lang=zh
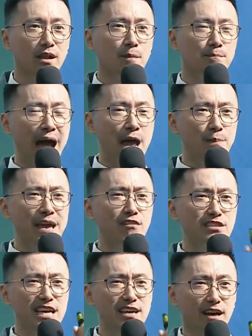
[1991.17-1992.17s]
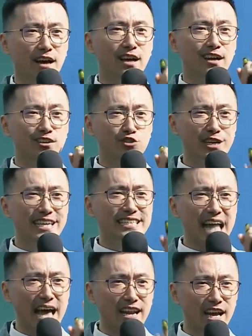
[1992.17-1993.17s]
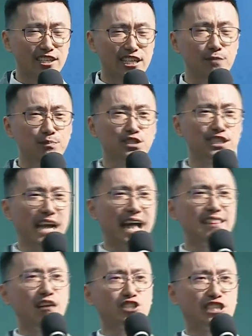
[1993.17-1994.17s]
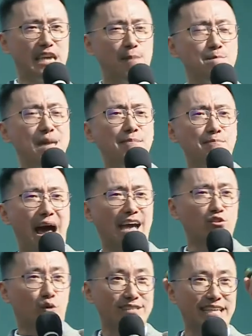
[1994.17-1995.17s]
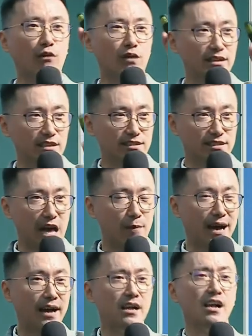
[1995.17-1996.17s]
买票的最大乐趣不是看到前面排多少人，你知道吗？